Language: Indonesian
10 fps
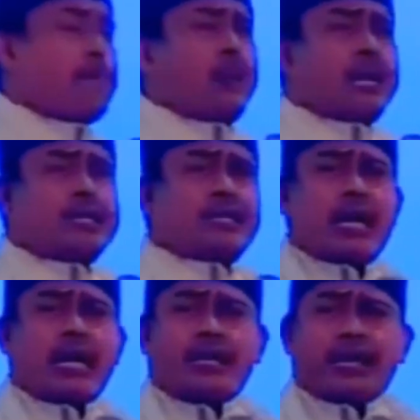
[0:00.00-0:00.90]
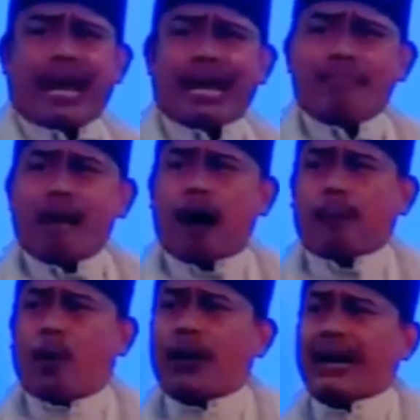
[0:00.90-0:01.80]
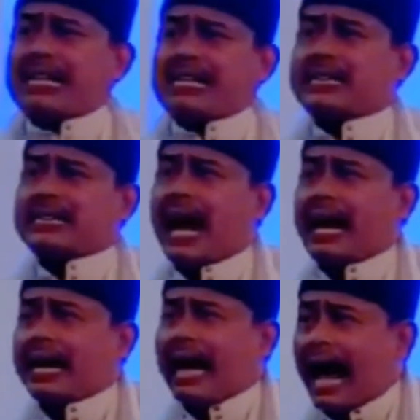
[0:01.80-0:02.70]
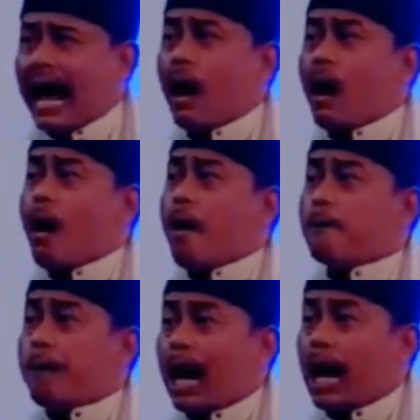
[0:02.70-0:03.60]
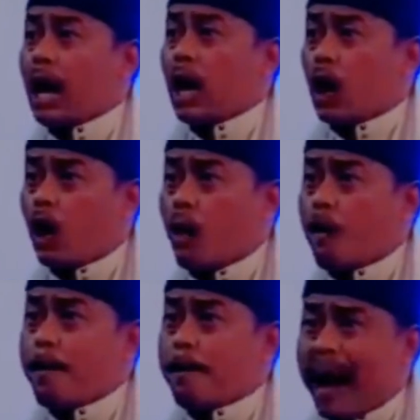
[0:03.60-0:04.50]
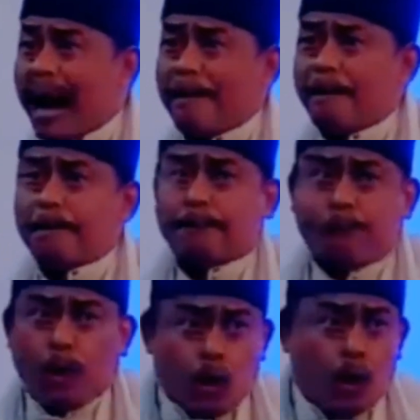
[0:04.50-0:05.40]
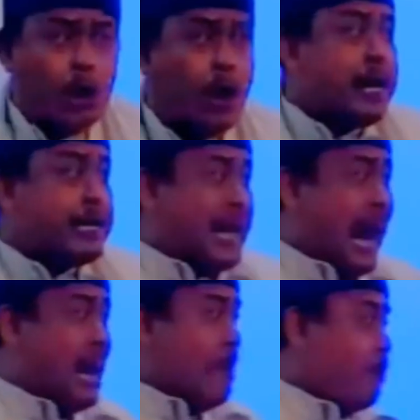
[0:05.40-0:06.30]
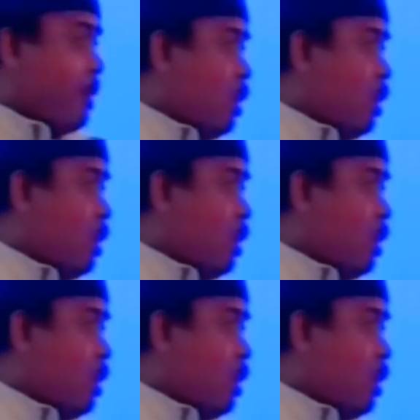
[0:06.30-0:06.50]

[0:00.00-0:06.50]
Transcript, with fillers: adalah soal ijazah palsu. Sampai hari ini, menurut Selamat, belum ada klarifikasi yang